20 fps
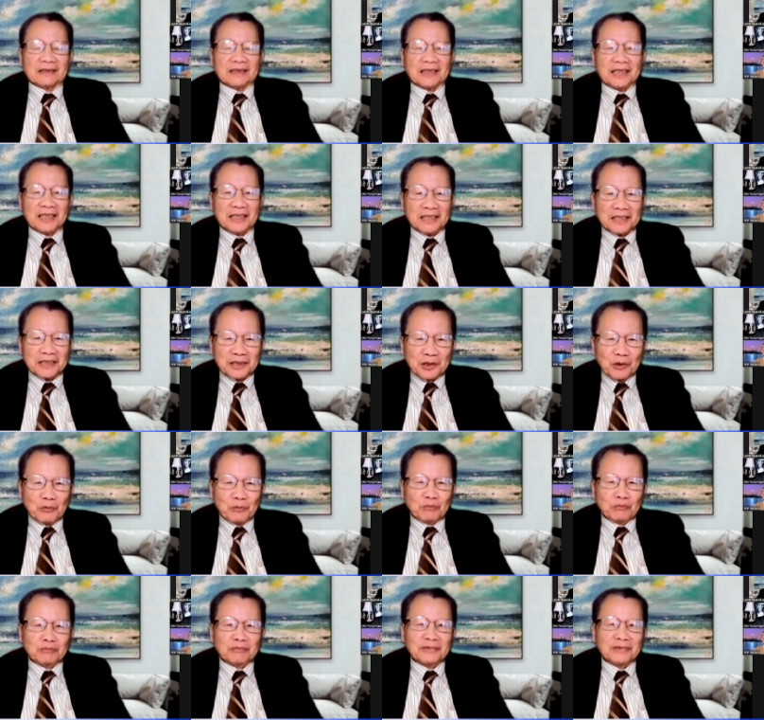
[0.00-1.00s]
sử
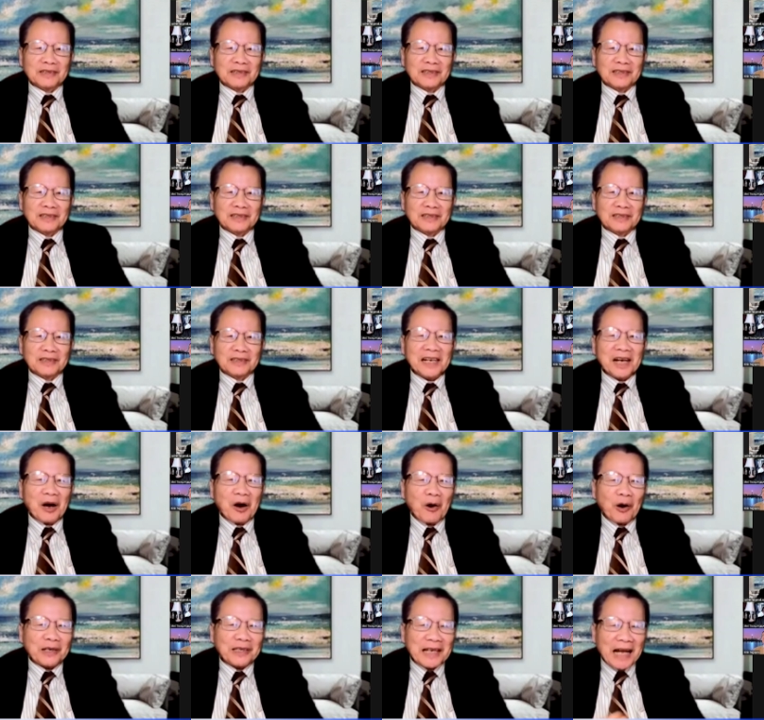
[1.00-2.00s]
dụng
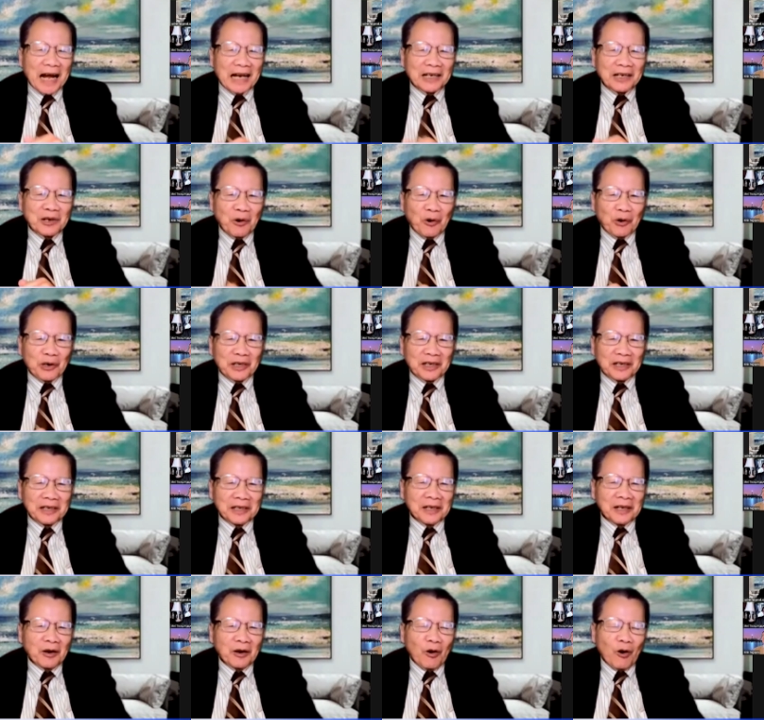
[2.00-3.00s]
những cái hòn đá nổi đó